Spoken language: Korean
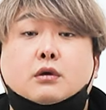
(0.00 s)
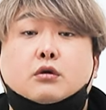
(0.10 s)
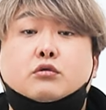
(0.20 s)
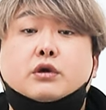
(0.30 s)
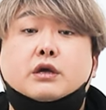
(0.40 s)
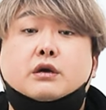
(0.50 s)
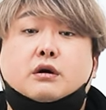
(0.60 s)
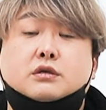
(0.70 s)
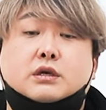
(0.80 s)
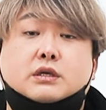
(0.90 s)
영국이 이를
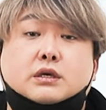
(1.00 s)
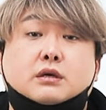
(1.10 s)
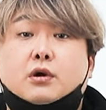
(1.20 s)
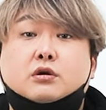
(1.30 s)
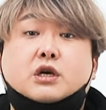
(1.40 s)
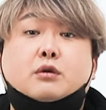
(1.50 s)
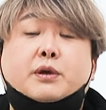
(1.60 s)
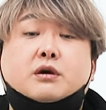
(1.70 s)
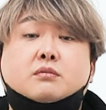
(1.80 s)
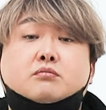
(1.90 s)
거절하자
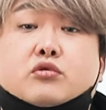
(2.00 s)
덩샤오핑은